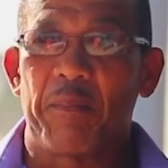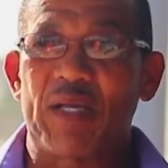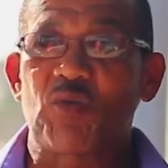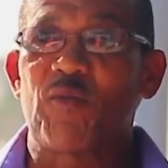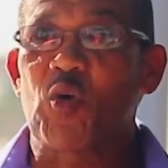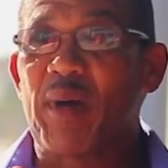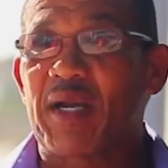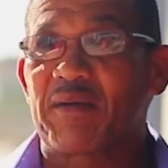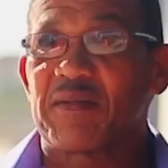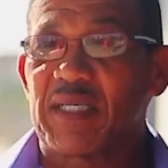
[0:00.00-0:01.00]
paso a
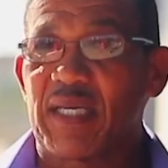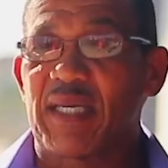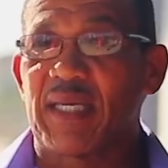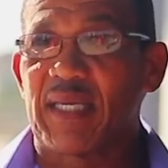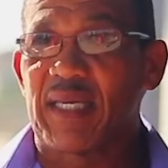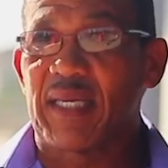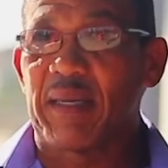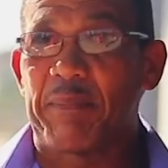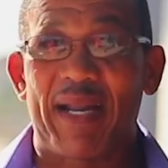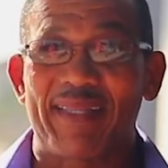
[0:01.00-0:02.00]
formar
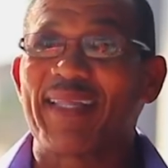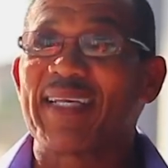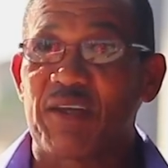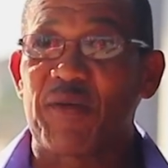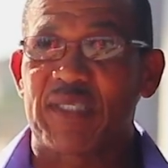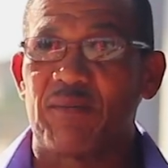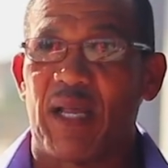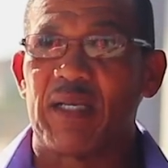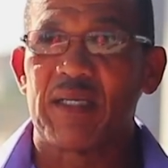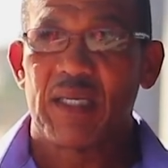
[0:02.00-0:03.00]
eh, parte de ese
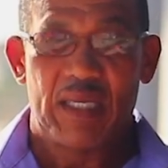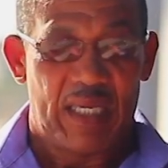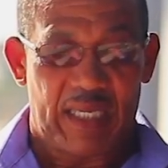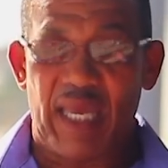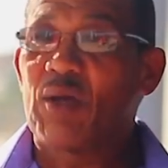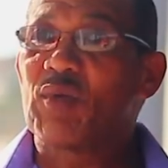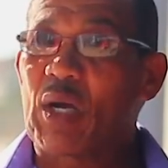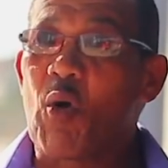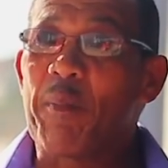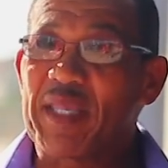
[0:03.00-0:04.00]
festival, que hay
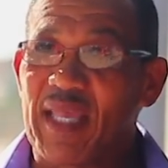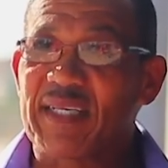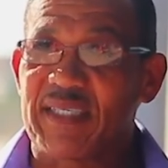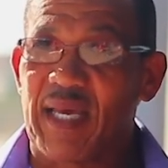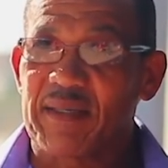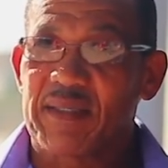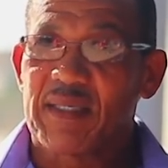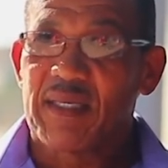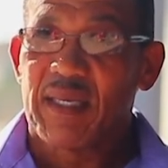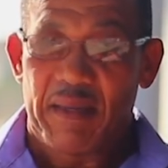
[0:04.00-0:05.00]
una competencia
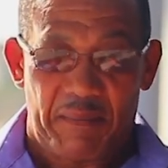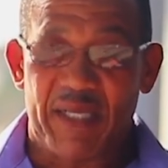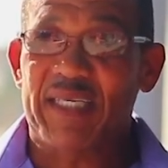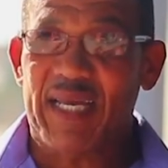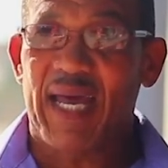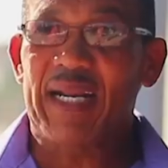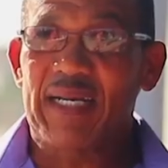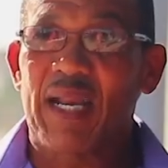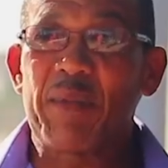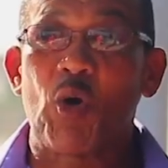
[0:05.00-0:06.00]
a sacar
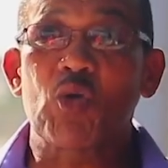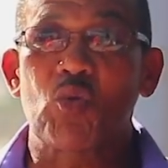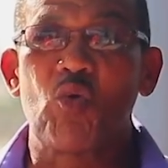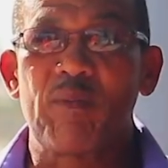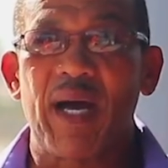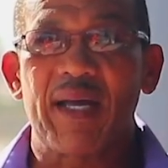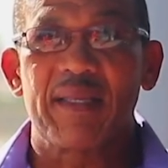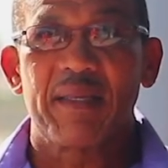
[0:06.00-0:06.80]
la mejor tumba